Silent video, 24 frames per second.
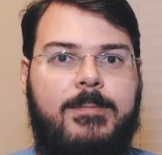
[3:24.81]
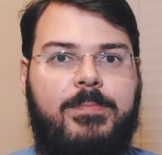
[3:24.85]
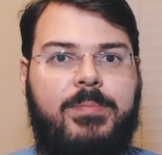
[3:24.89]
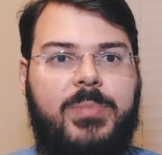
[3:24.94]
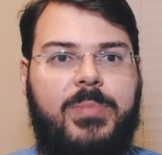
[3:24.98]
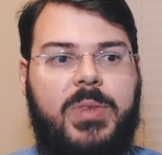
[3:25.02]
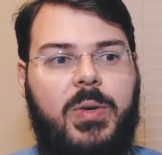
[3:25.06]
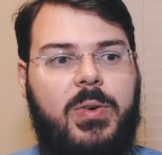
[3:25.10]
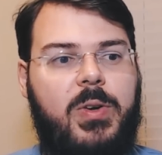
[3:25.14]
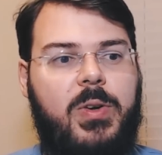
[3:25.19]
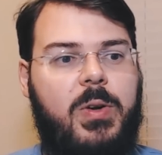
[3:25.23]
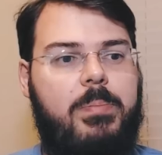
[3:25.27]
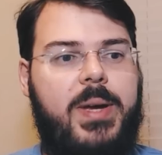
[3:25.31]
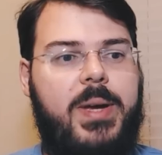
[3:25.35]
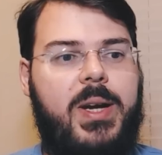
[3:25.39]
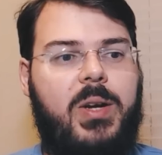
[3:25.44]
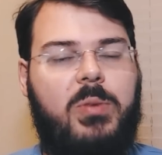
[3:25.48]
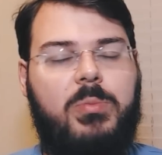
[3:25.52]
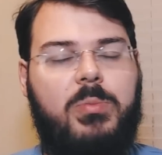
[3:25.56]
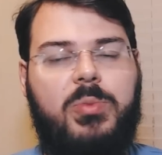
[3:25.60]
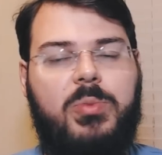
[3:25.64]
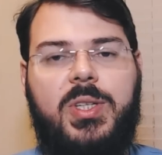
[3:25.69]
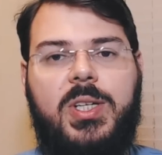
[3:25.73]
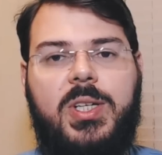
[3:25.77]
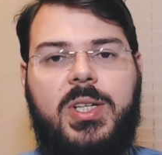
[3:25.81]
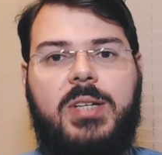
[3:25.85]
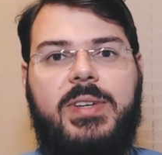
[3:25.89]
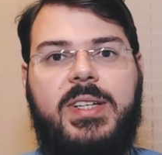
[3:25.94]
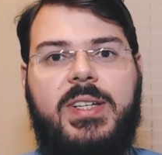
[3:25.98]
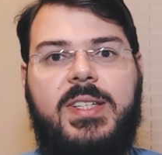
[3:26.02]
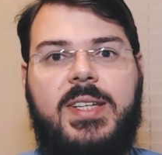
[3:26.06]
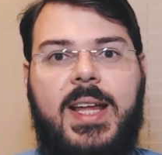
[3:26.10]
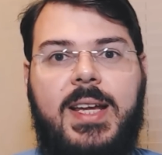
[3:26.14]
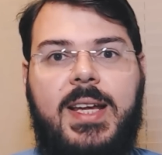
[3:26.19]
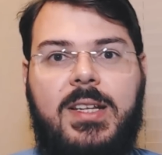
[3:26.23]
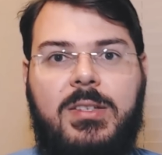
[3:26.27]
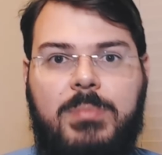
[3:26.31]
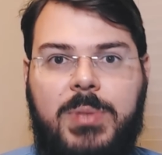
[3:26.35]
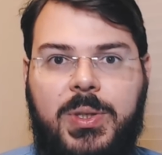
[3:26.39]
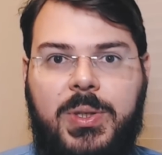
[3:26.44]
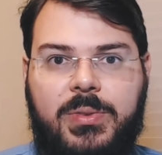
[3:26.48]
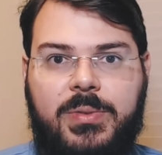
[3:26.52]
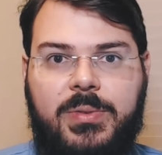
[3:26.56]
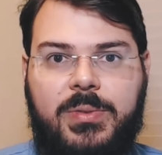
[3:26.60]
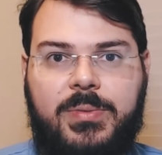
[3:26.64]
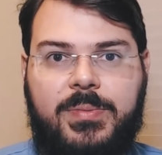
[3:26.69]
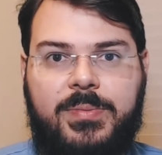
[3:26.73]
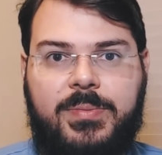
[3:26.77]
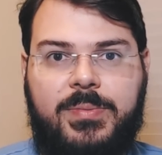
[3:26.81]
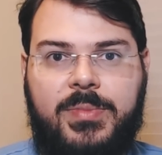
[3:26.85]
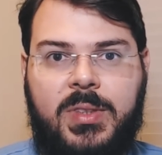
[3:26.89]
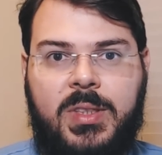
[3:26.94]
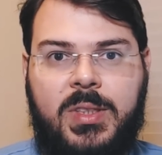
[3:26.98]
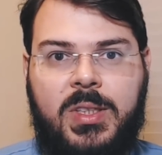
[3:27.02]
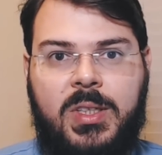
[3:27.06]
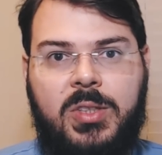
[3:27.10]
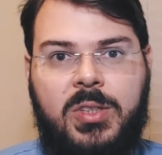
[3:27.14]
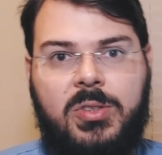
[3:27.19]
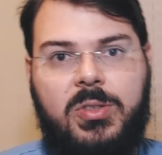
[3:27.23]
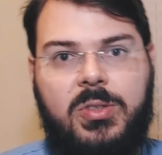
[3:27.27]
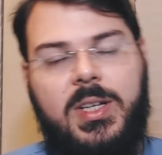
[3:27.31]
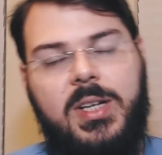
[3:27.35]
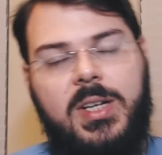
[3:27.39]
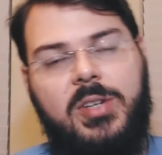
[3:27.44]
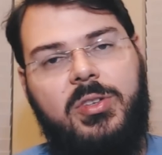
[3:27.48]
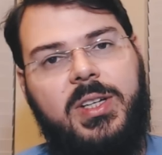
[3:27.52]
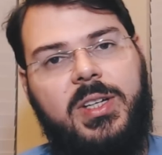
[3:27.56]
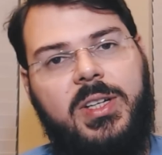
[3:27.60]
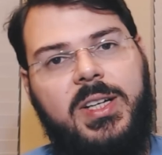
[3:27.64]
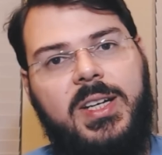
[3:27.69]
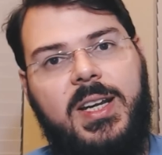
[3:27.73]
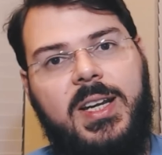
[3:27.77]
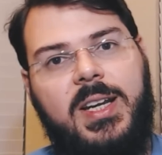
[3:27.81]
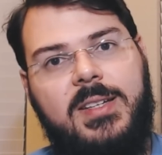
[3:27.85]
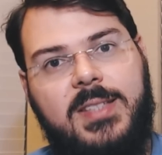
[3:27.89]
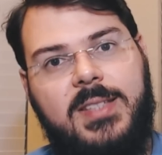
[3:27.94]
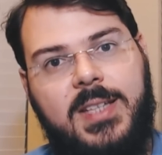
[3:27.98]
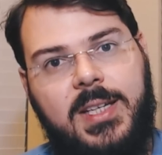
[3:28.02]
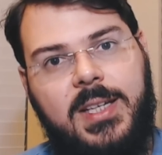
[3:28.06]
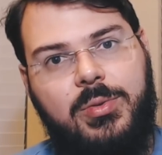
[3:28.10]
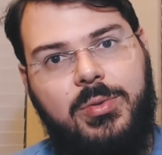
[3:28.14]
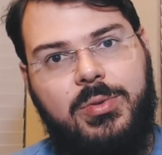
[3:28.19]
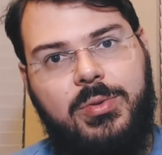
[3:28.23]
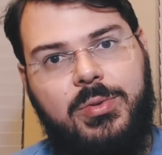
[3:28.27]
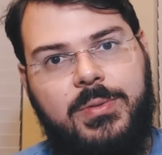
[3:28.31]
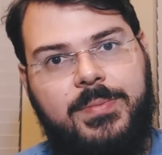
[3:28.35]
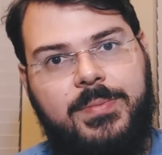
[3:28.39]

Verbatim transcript: Então ele opera como se ele tivesse 10 mil, só que ele só tem 300,